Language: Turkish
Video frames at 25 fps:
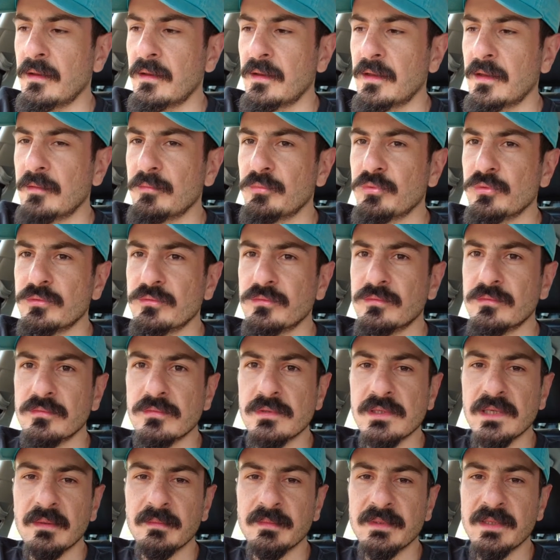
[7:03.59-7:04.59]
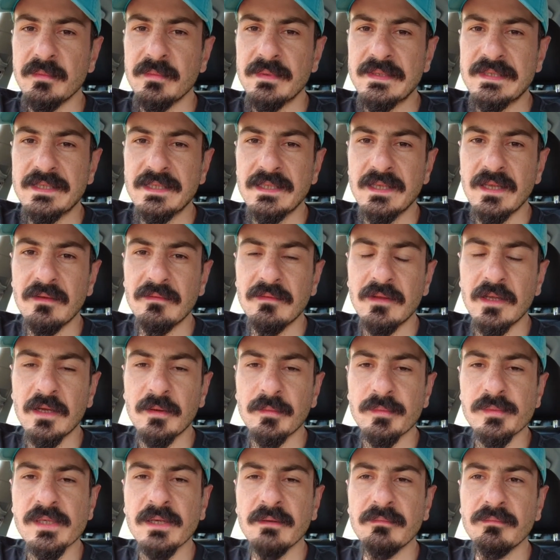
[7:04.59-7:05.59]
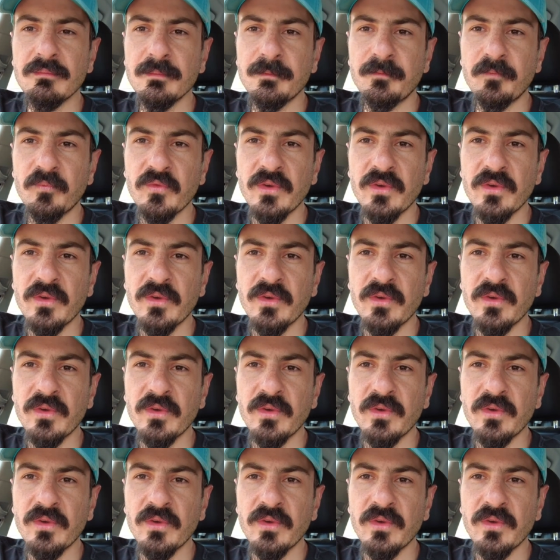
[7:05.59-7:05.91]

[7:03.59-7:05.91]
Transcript: E, bunun tam temizliğini evde yapacağım